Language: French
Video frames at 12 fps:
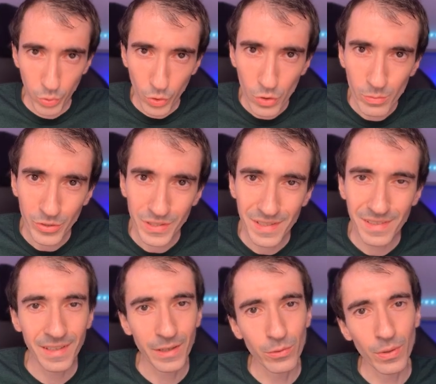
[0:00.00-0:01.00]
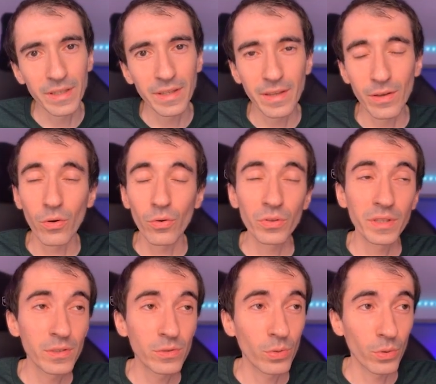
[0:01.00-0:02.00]
Pour commencer ces actualités, on
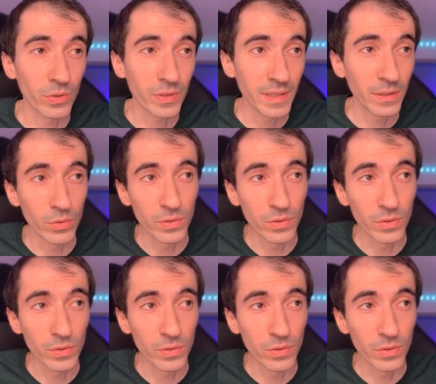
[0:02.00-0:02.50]
est sur le site de